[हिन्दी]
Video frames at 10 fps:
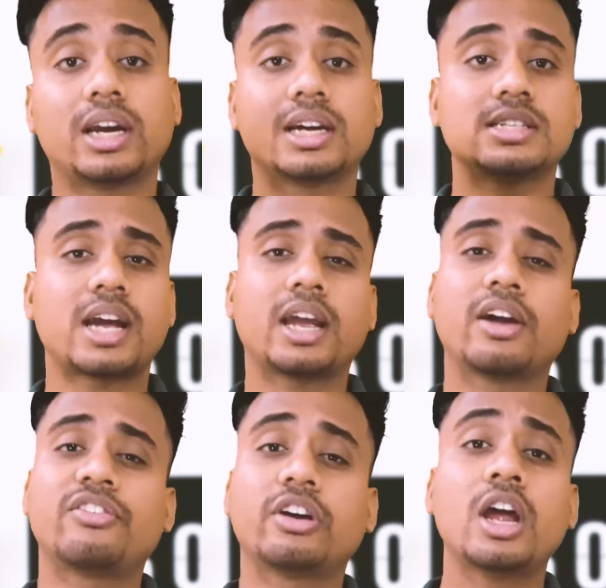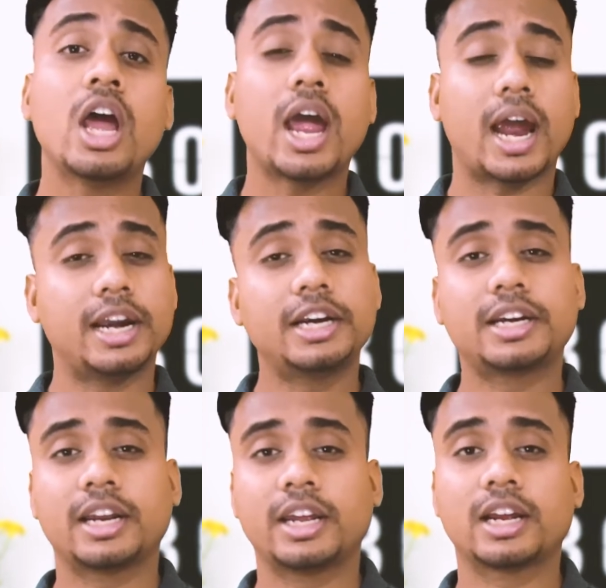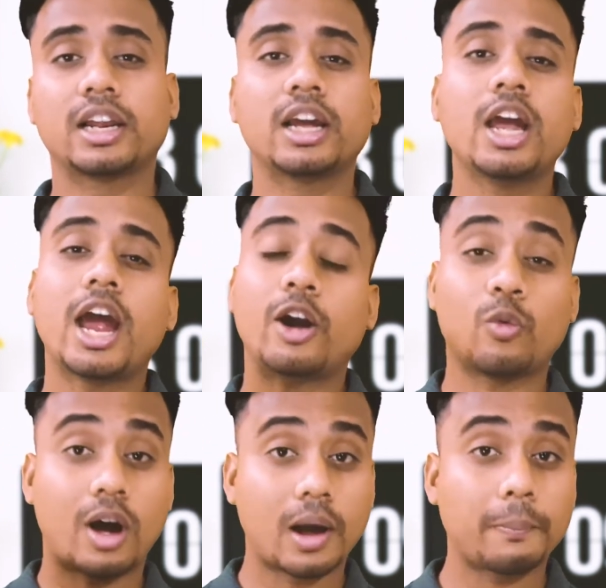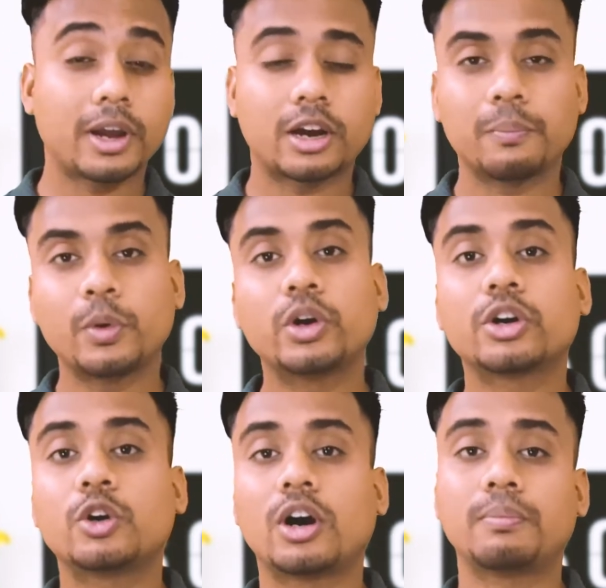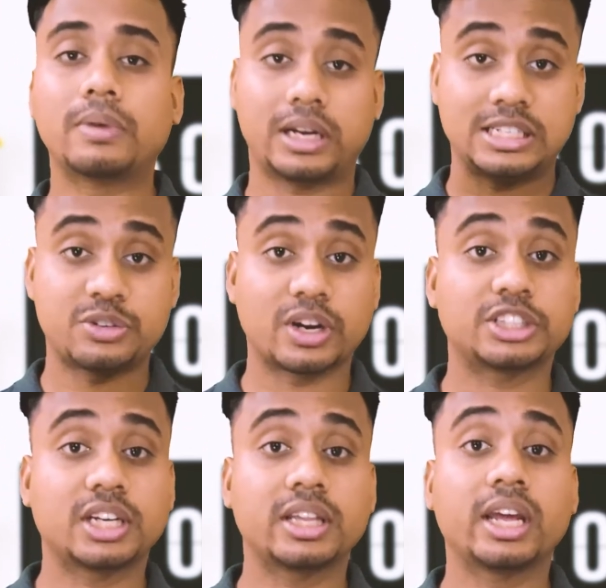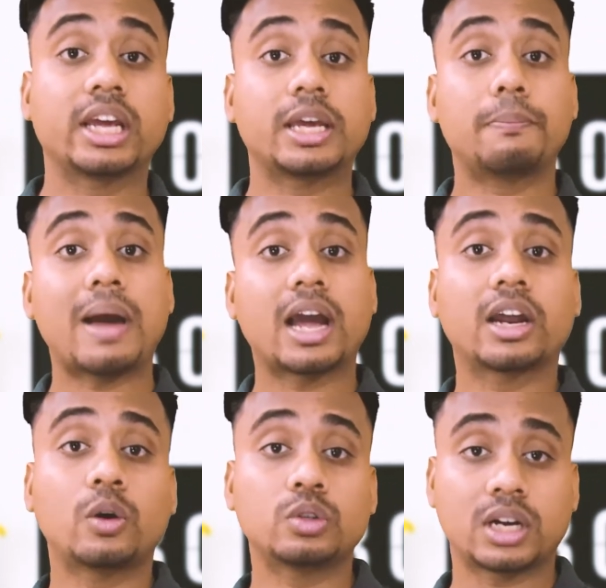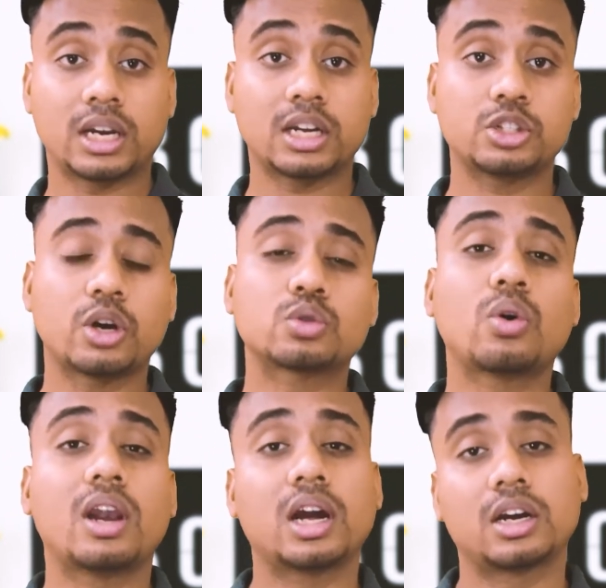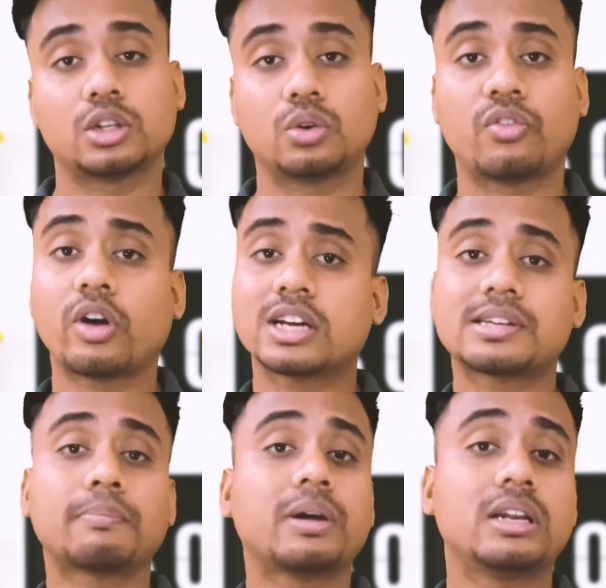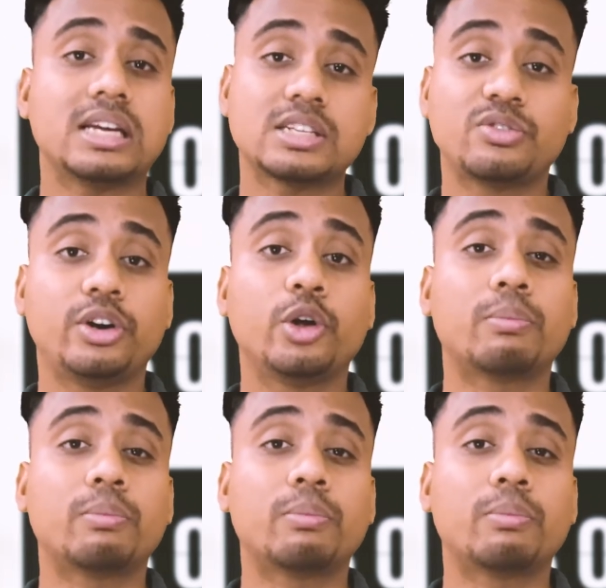लेकर जाएंगे फिर एडिट करने के लिए एंड वहाँ पे कंप्यूटर को हम इंस्ट्रक्शन देंगे कि बैकग्राउंड कलर जो है उसको अलग कर दो फॉर एग्जांपल इस वीडियो